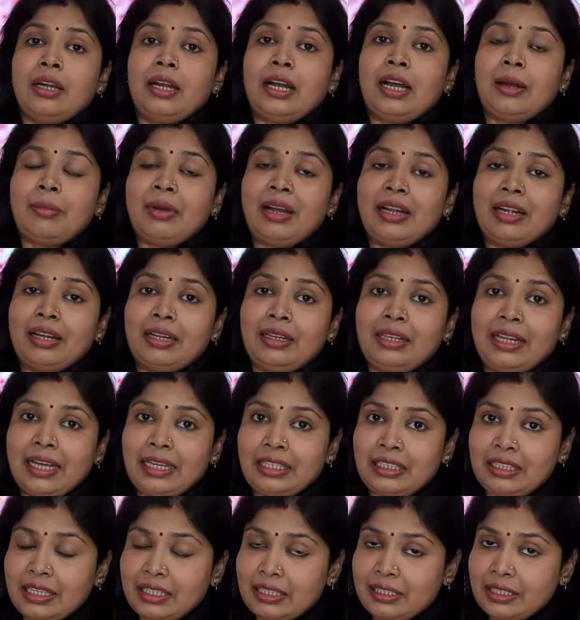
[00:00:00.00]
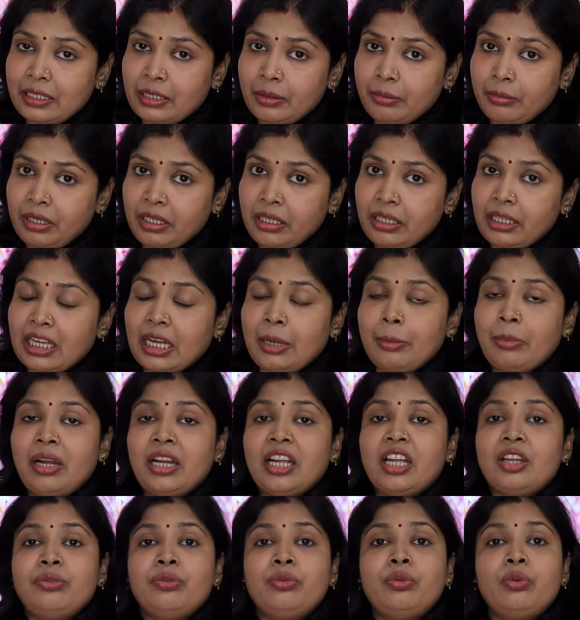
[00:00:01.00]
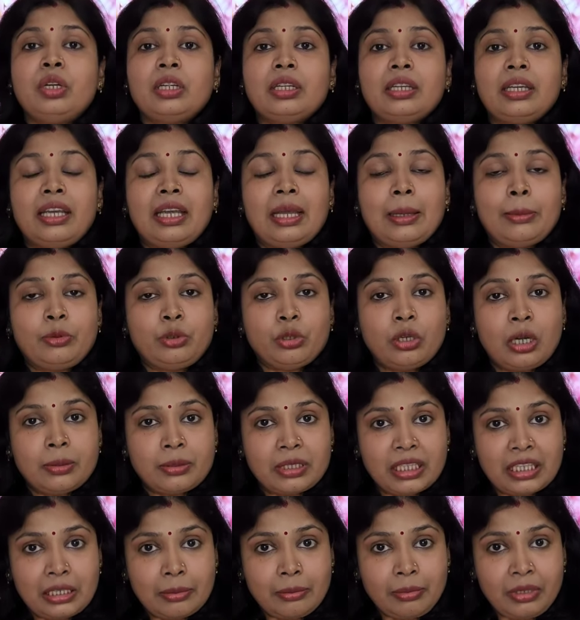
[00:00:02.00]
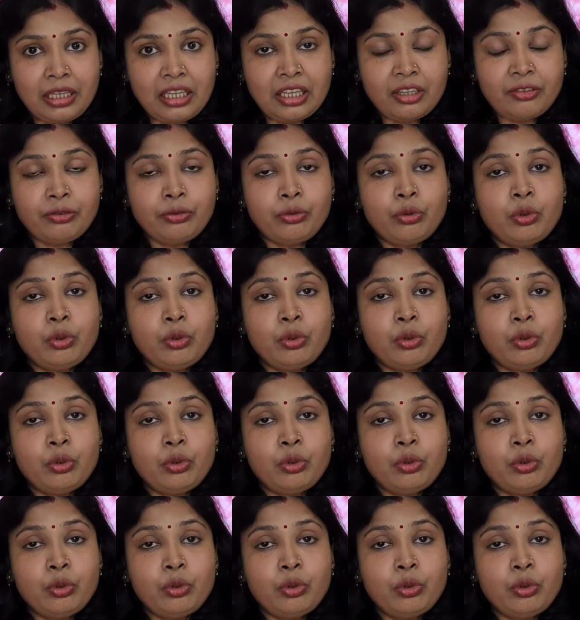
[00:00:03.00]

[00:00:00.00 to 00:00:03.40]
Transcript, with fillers: हमारे डाइजेशन में हमारे फूड के एब्जॉर्सन में